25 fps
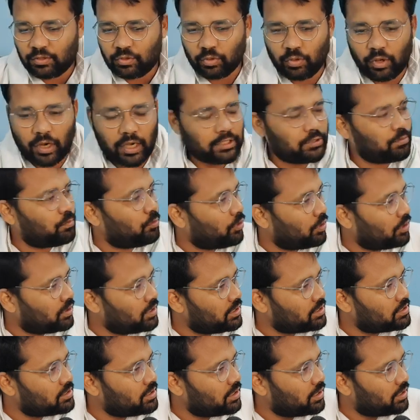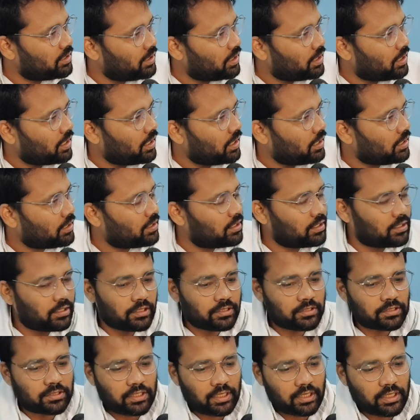तो आज पूरे देश ने देखा है कि
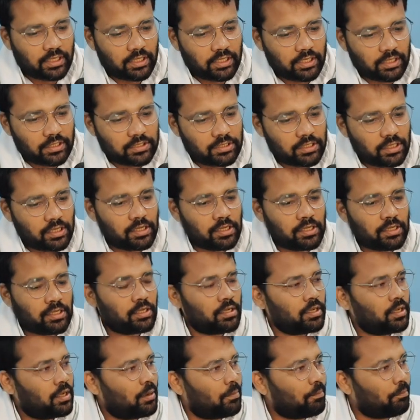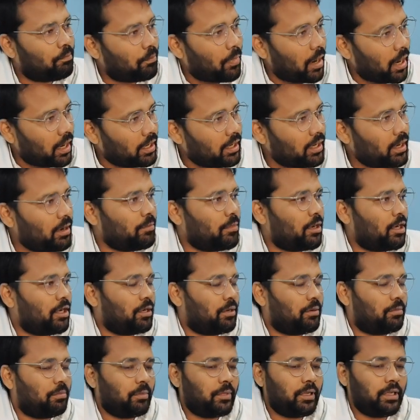किस तरीके से
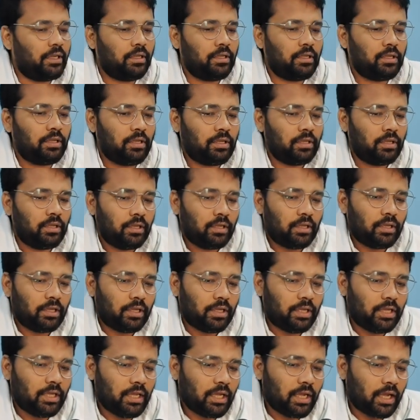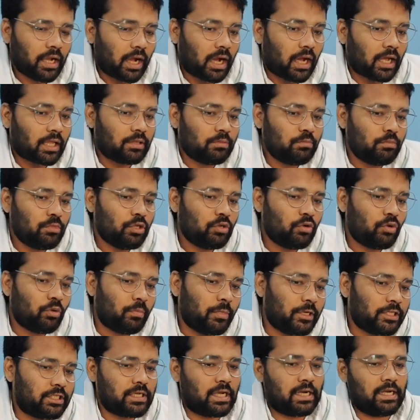पार्लियामेंट में एक आदमी को
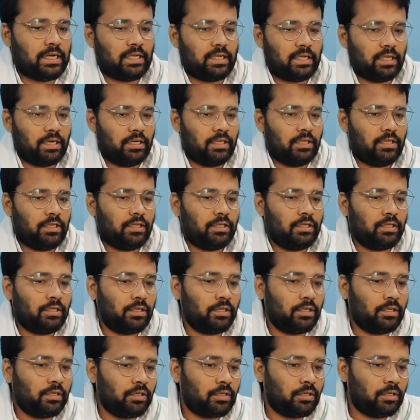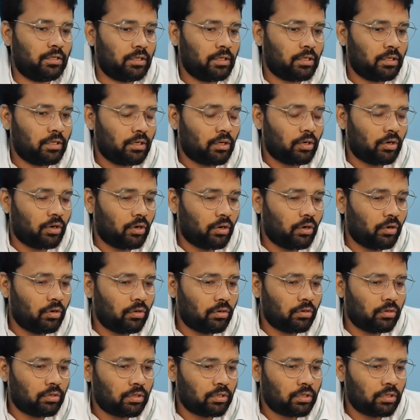बचाने के लिए
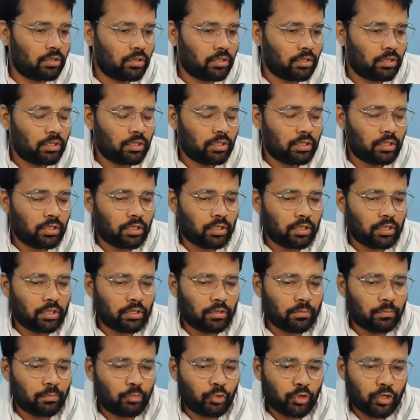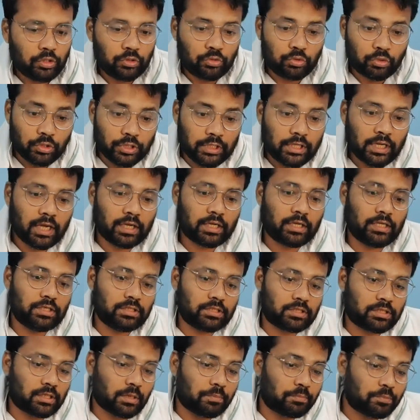और पूरी दुनिया की
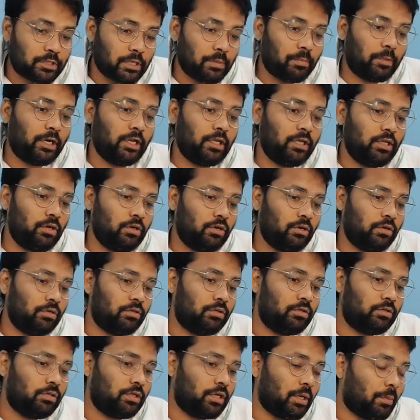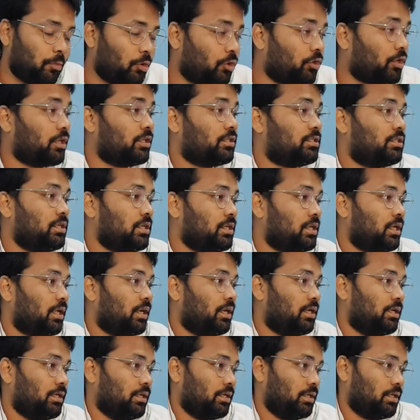सबसे बड़ी डेमोक्रेसी के
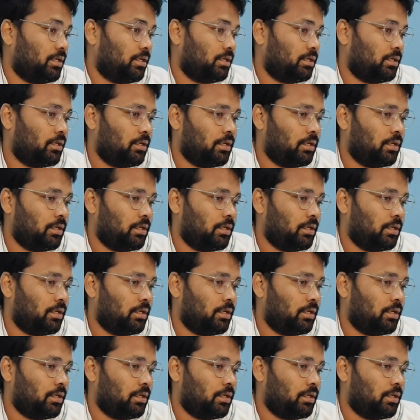लिए